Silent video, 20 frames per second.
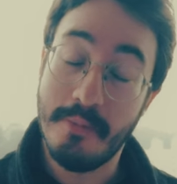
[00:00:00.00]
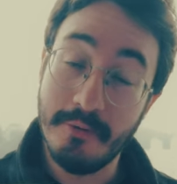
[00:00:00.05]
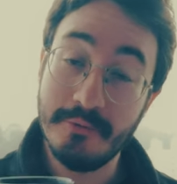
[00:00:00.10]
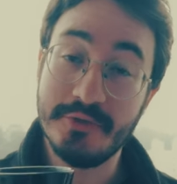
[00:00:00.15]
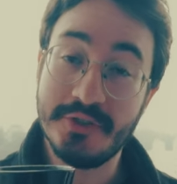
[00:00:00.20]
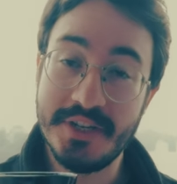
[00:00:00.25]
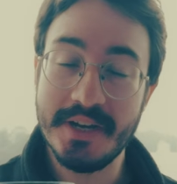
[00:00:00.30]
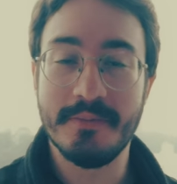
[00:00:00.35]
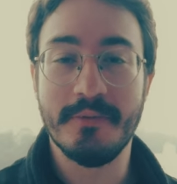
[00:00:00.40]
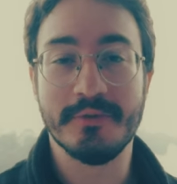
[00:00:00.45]

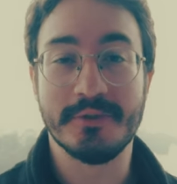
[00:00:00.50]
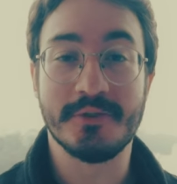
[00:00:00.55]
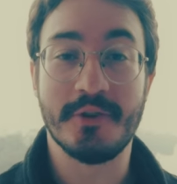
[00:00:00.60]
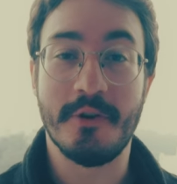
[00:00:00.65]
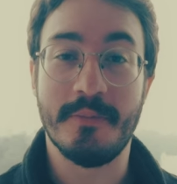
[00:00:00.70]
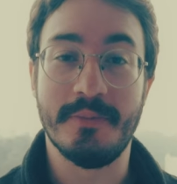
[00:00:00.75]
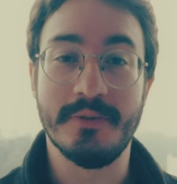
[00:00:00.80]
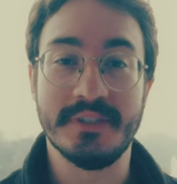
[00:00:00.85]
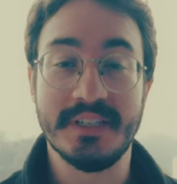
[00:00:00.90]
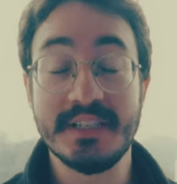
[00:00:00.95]
dia,
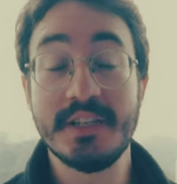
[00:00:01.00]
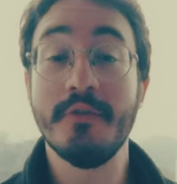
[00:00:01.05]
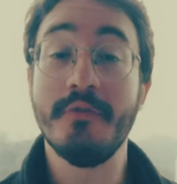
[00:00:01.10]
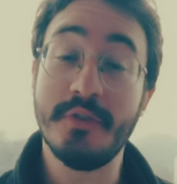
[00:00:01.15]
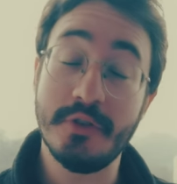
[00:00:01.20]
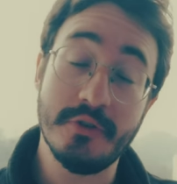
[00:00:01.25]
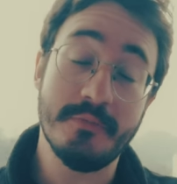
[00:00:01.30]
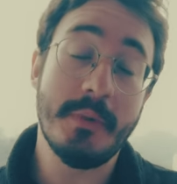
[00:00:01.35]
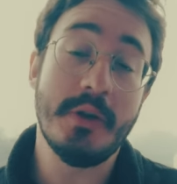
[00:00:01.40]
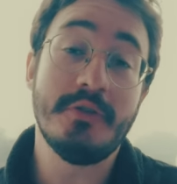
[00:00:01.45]
Monstrópolis. Esse é um
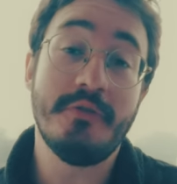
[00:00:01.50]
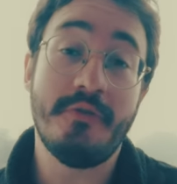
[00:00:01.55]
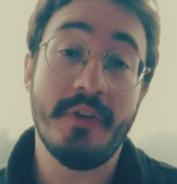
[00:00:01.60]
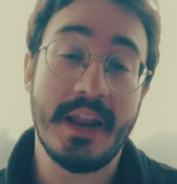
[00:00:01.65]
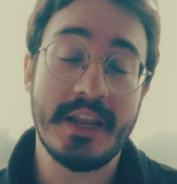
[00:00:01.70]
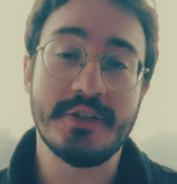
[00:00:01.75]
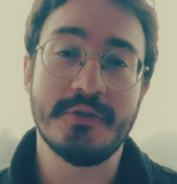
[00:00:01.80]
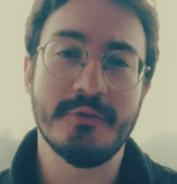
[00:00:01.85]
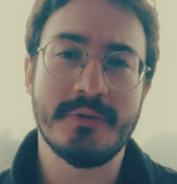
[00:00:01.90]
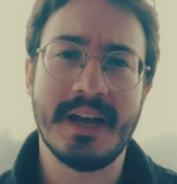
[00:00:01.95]
vídeo meio
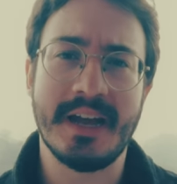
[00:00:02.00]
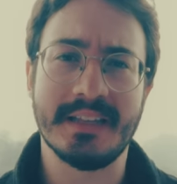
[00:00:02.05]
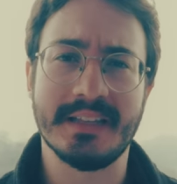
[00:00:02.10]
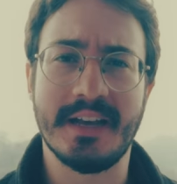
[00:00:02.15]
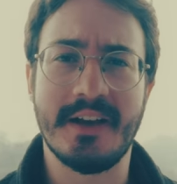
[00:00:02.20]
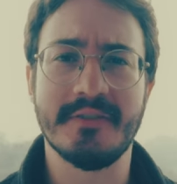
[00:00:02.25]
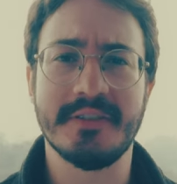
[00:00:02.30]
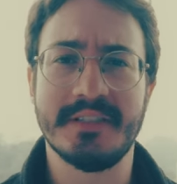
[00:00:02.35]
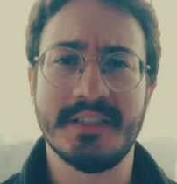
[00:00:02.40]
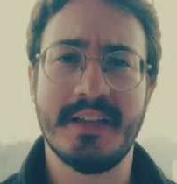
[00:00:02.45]
diferente do
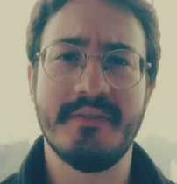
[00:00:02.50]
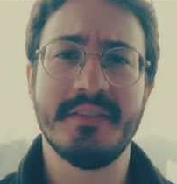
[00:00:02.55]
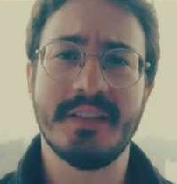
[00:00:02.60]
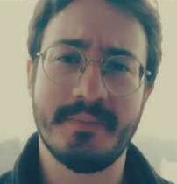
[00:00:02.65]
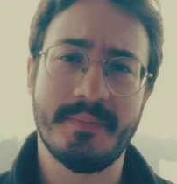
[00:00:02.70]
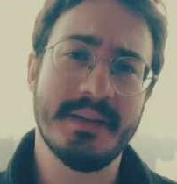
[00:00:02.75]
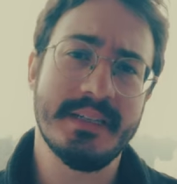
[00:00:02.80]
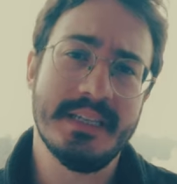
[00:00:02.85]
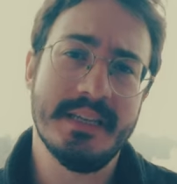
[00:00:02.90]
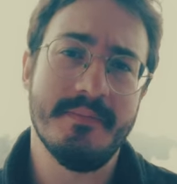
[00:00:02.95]
canal, vocês devem estar
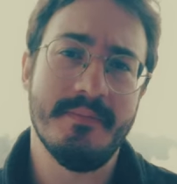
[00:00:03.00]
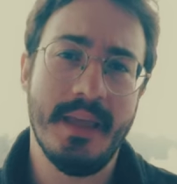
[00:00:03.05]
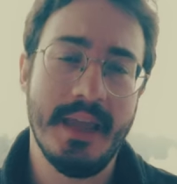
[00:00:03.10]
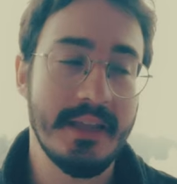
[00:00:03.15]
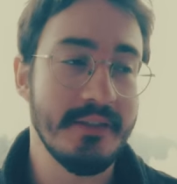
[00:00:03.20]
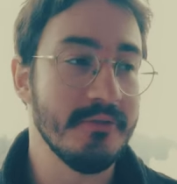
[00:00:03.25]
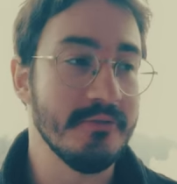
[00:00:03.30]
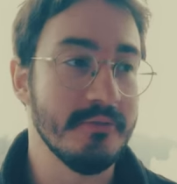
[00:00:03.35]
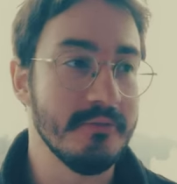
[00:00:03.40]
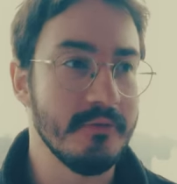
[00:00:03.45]

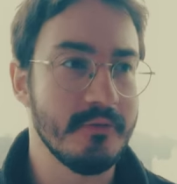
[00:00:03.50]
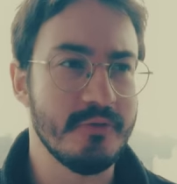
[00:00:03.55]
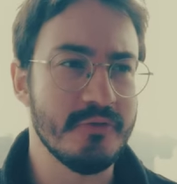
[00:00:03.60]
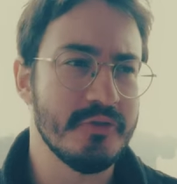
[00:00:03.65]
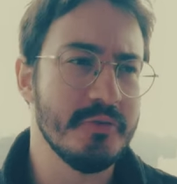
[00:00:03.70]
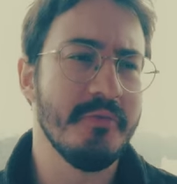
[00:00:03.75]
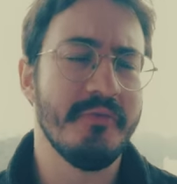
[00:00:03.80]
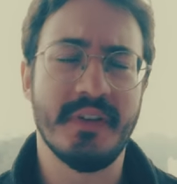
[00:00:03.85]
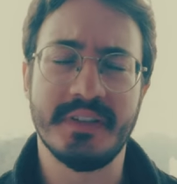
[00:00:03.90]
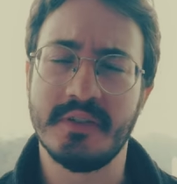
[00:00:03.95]
percebendo, não
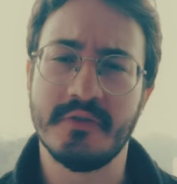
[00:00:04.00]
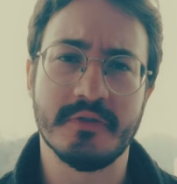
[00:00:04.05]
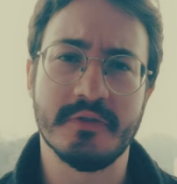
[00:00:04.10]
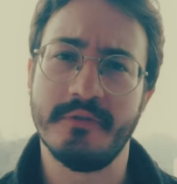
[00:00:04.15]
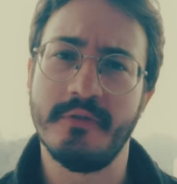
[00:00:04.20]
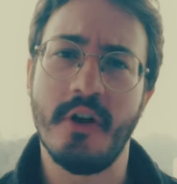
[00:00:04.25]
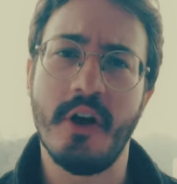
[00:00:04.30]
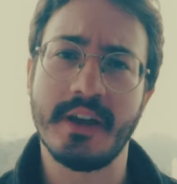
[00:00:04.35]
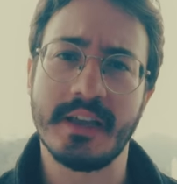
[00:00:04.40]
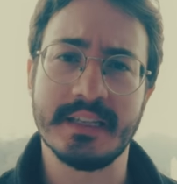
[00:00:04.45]
costumo fazer uns
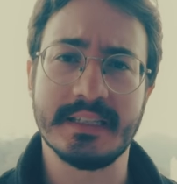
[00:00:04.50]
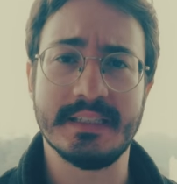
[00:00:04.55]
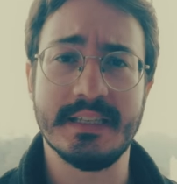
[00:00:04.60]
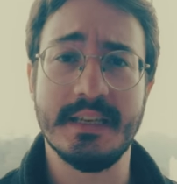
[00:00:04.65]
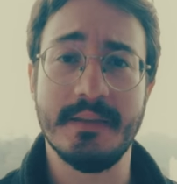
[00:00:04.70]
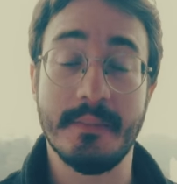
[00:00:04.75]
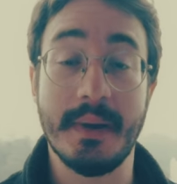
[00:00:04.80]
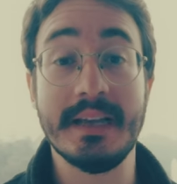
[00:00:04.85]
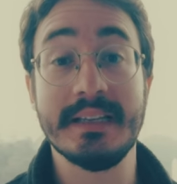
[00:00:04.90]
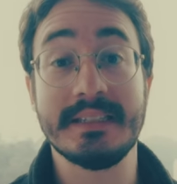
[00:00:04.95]
vlogs
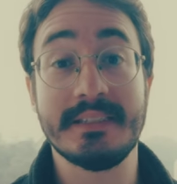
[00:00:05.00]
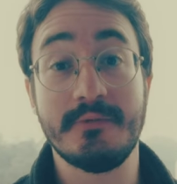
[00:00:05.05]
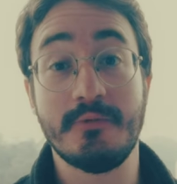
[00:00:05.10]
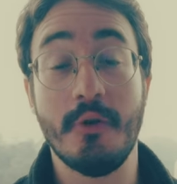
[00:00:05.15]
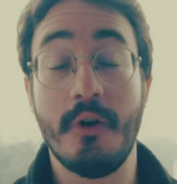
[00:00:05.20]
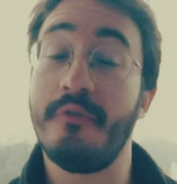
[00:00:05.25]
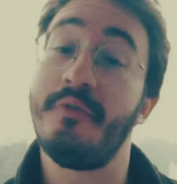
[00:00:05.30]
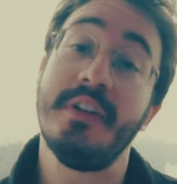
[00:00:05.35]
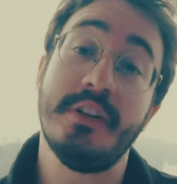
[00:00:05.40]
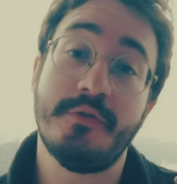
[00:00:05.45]
assim, mas
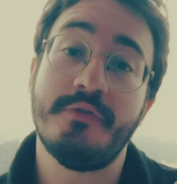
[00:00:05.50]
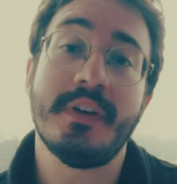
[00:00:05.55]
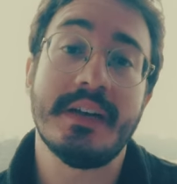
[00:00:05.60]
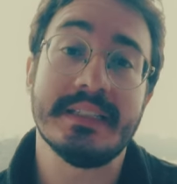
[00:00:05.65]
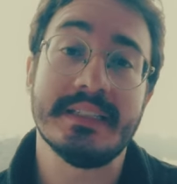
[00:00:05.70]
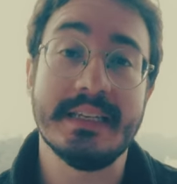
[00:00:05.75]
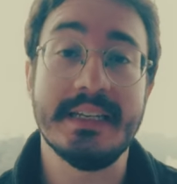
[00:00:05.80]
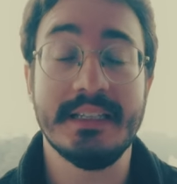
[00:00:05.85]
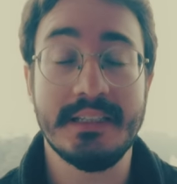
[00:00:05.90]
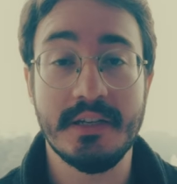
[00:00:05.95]
tô afim de
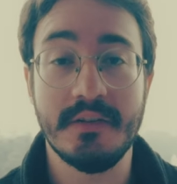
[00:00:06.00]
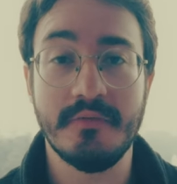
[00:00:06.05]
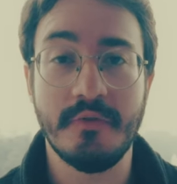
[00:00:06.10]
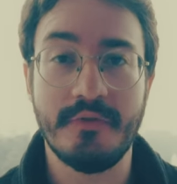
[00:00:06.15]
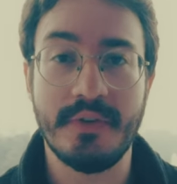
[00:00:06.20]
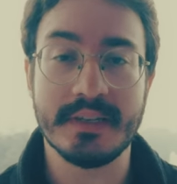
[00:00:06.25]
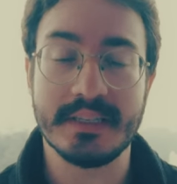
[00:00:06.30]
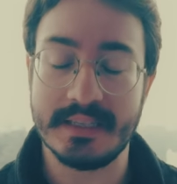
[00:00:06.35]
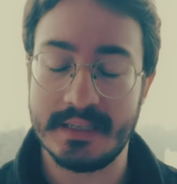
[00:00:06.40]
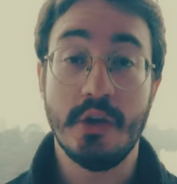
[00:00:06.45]
fazer, então vou
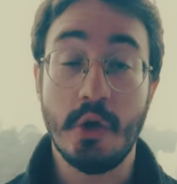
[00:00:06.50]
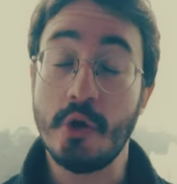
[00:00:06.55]
fazer.